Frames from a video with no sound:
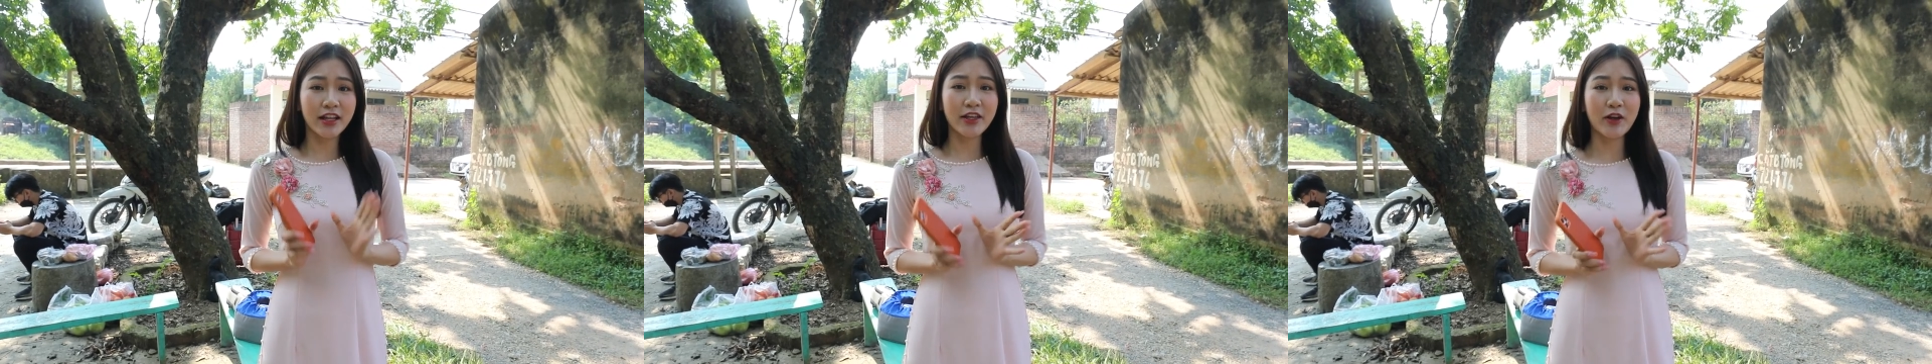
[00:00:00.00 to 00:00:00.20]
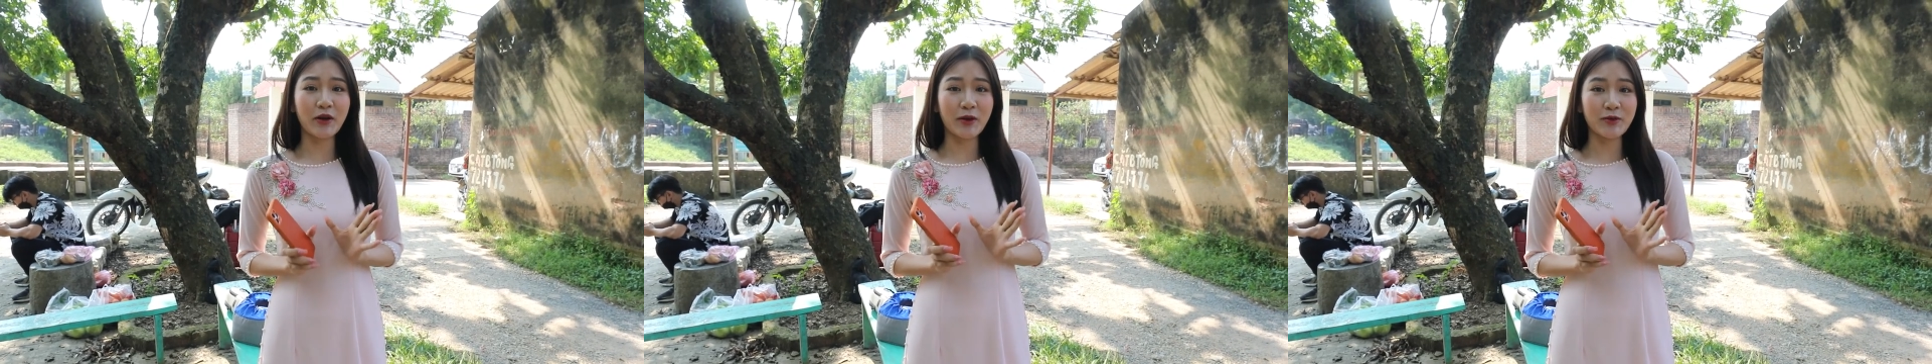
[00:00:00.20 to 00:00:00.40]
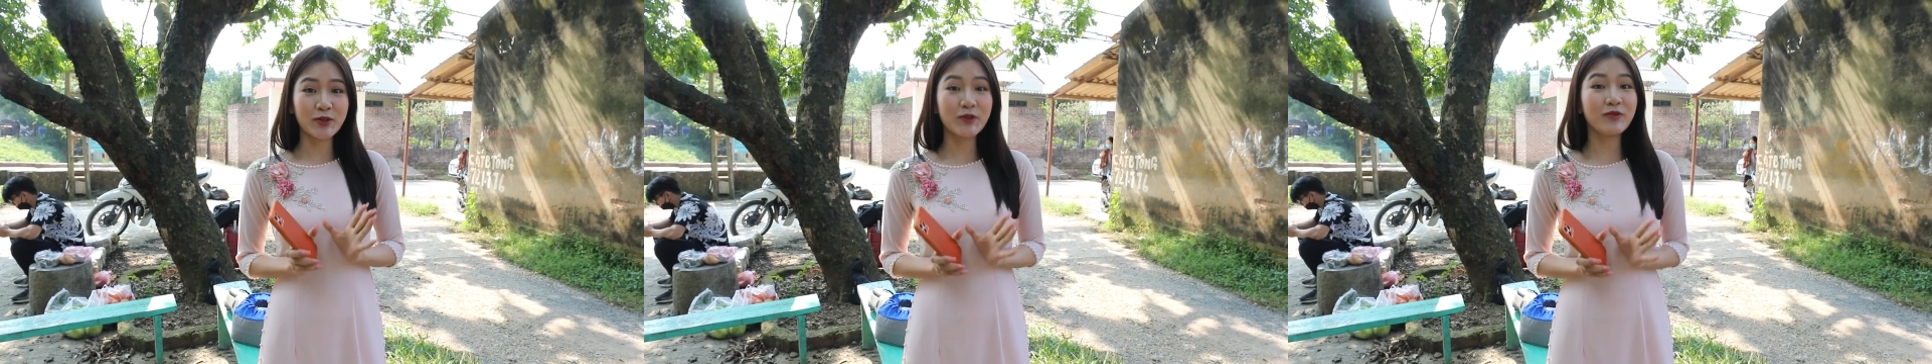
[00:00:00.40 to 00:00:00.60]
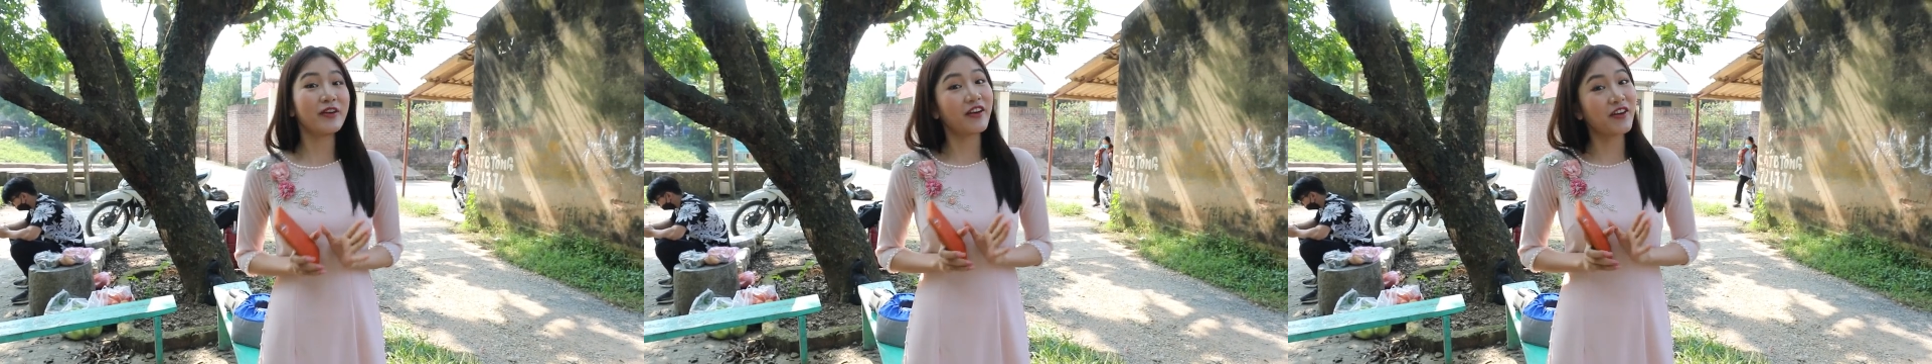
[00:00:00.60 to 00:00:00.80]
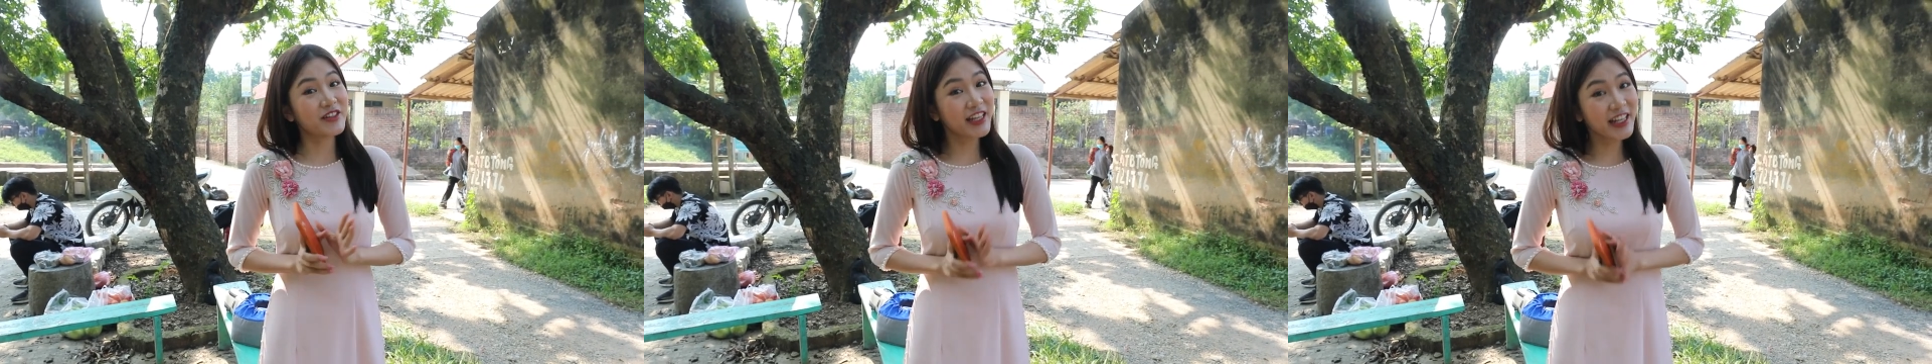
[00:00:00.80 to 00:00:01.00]
nhiều cảm xúc và
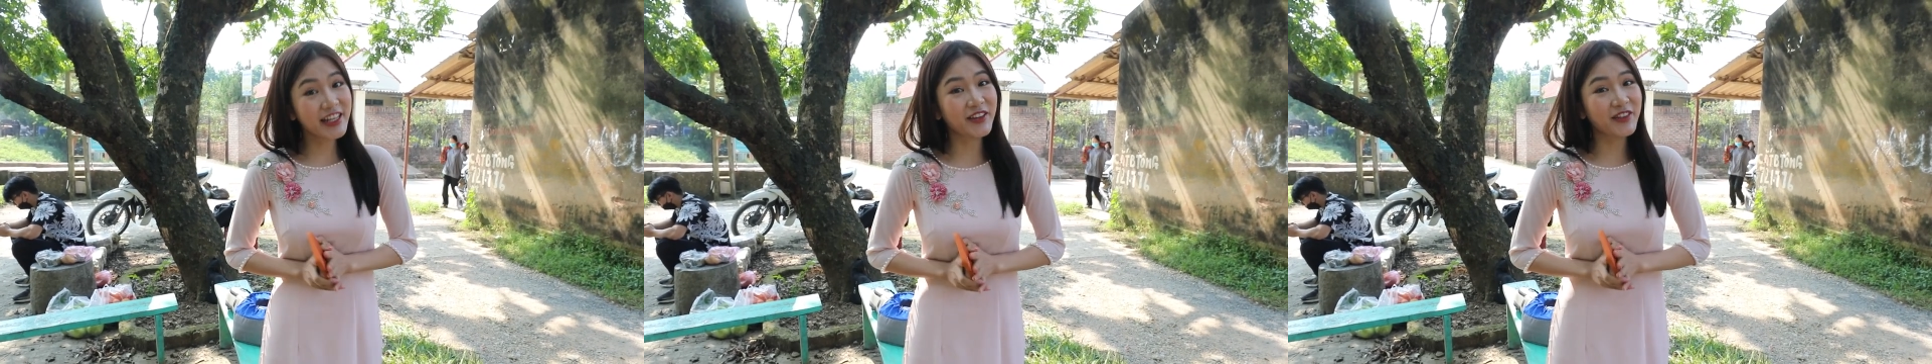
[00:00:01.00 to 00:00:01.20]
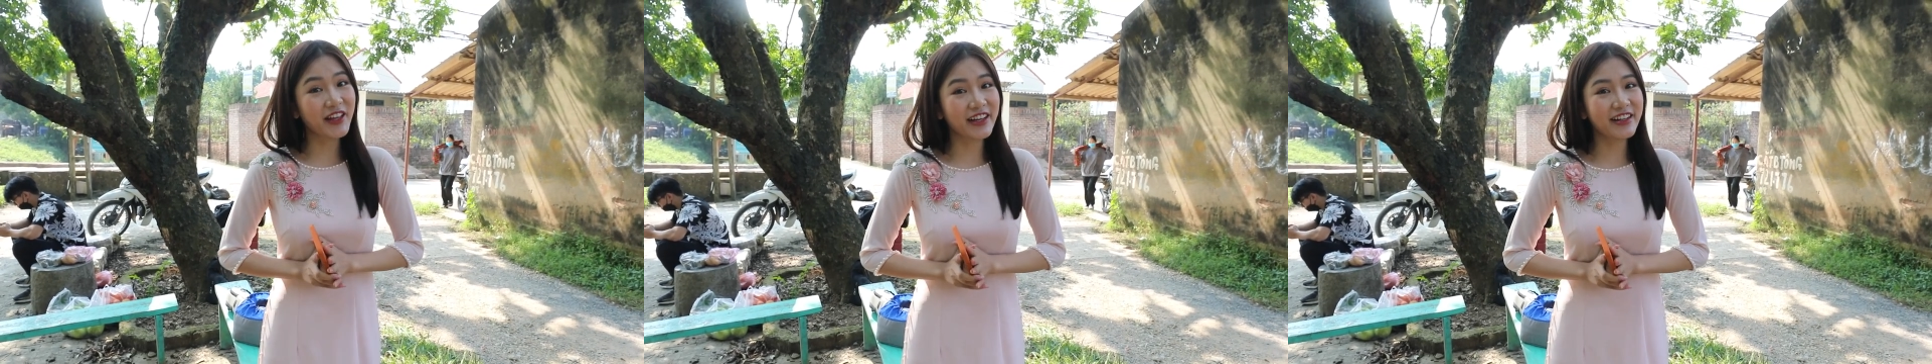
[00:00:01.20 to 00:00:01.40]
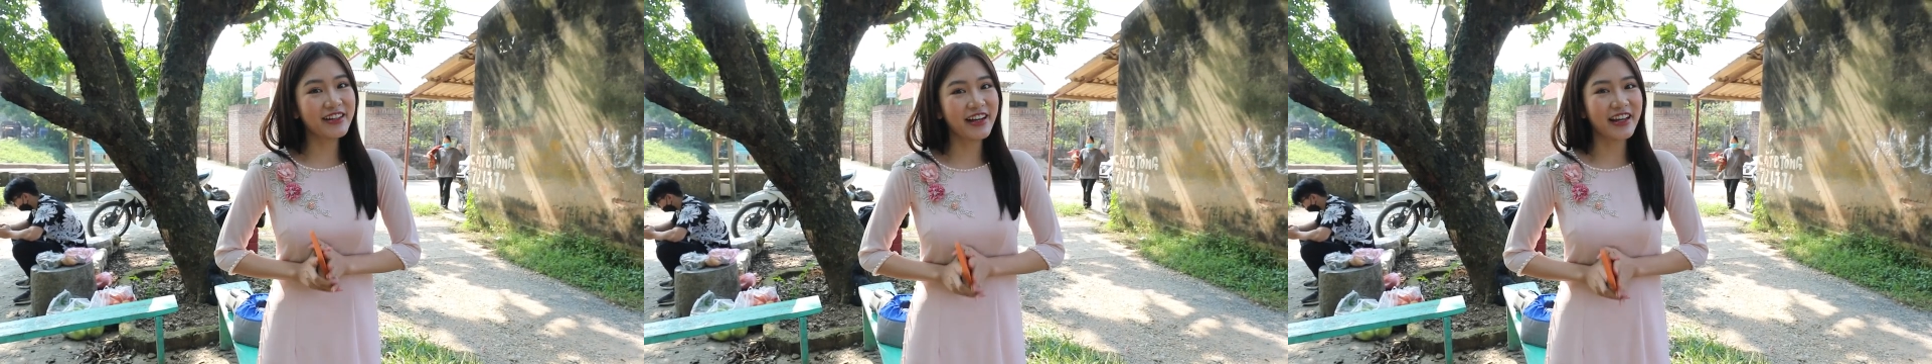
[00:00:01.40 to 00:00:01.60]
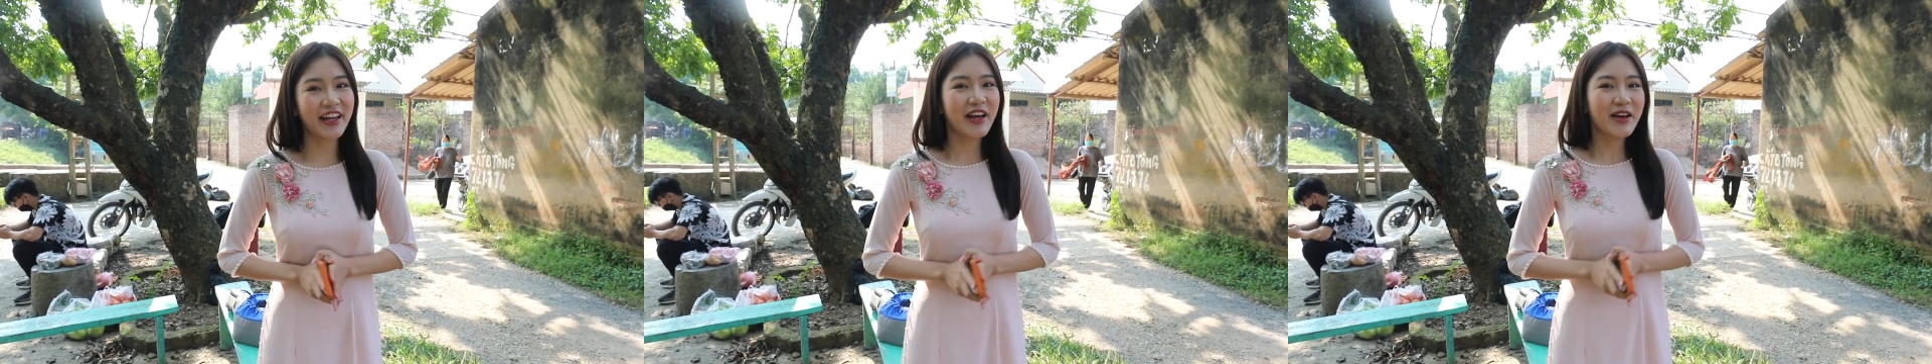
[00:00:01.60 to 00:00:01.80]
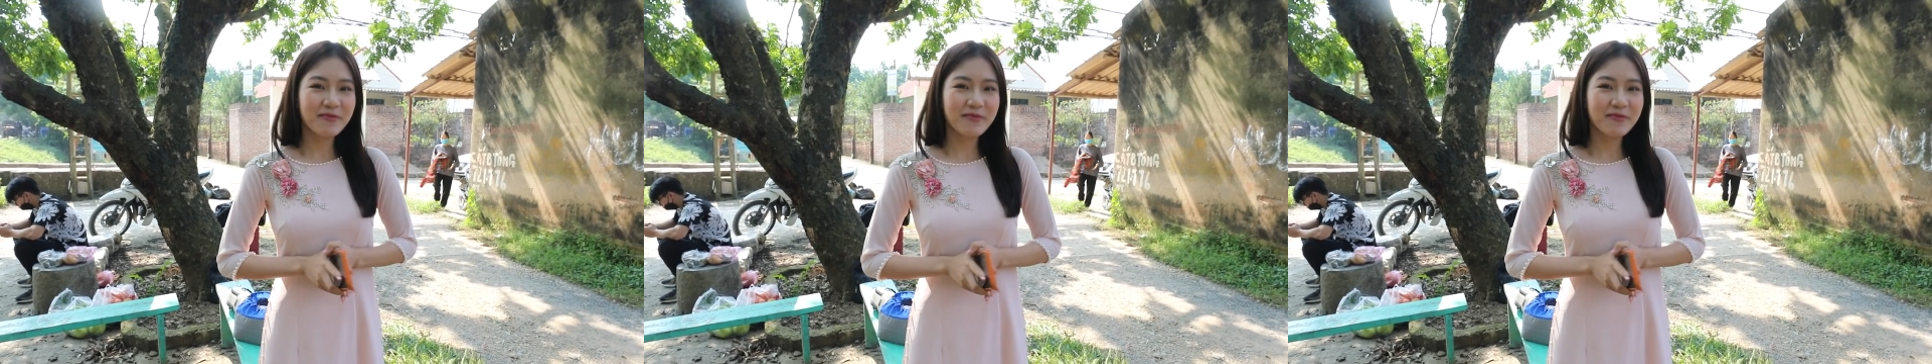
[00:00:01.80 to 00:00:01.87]
có rất nhiều tiếng cười